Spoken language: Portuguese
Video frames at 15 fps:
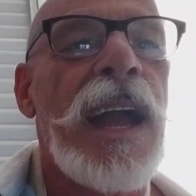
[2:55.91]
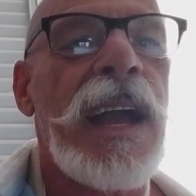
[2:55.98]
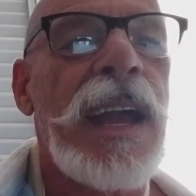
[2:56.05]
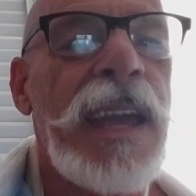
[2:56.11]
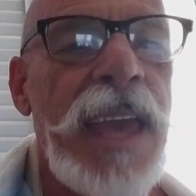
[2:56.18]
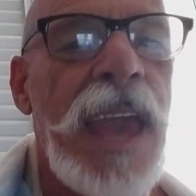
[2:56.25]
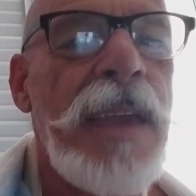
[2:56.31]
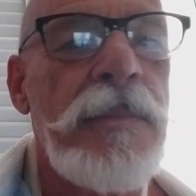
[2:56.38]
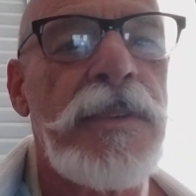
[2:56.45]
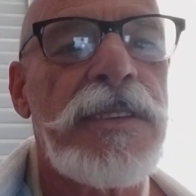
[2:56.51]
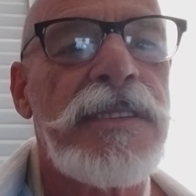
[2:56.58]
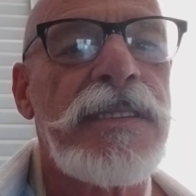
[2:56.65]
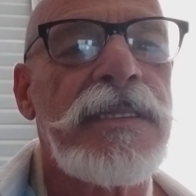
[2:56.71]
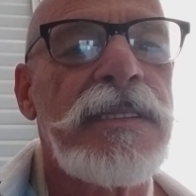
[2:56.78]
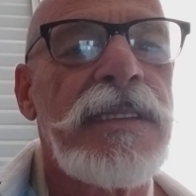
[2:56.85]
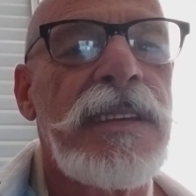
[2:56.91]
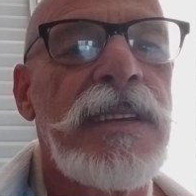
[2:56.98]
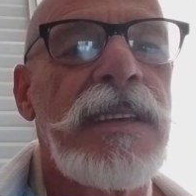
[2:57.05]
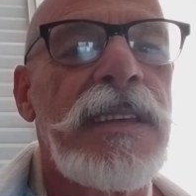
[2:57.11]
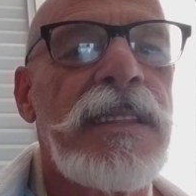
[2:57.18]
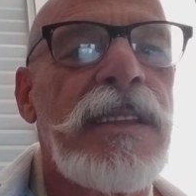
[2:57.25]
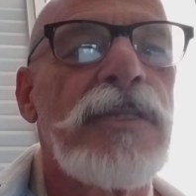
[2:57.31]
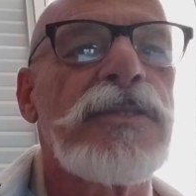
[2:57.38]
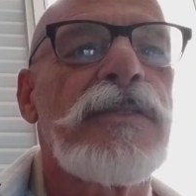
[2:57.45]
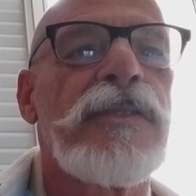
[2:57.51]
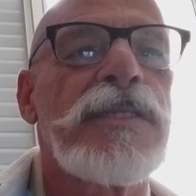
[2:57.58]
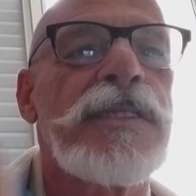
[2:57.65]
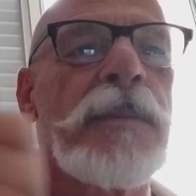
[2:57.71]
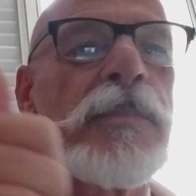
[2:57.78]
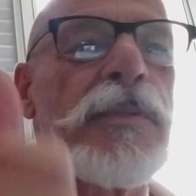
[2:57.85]
Games. Então, se
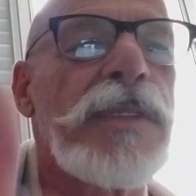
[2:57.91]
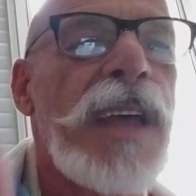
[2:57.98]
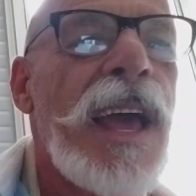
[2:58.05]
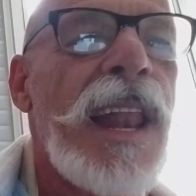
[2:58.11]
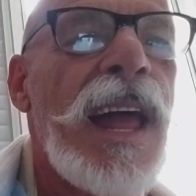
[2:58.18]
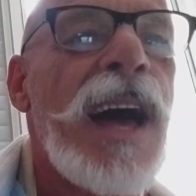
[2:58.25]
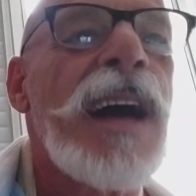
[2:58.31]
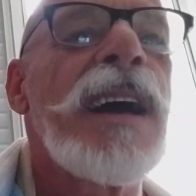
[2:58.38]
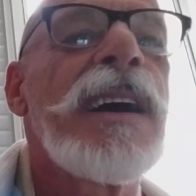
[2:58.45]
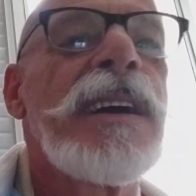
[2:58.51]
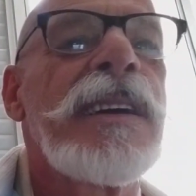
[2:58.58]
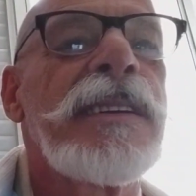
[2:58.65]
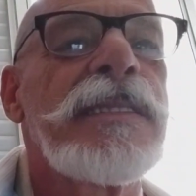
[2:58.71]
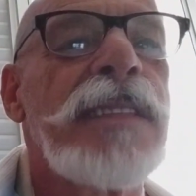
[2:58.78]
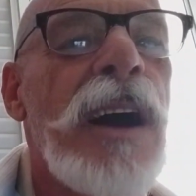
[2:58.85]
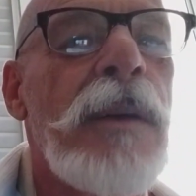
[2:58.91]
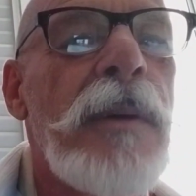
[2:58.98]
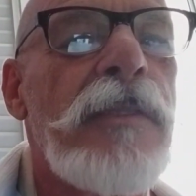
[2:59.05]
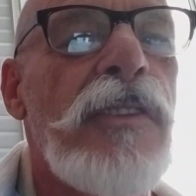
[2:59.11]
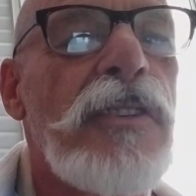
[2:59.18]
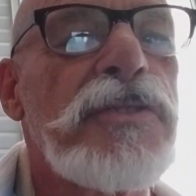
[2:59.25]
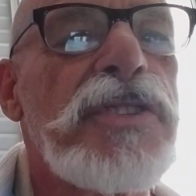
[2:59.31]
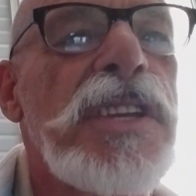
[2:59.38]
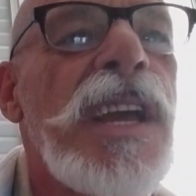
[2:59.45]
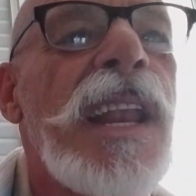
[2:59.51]
você puder lá, dá uma voltinha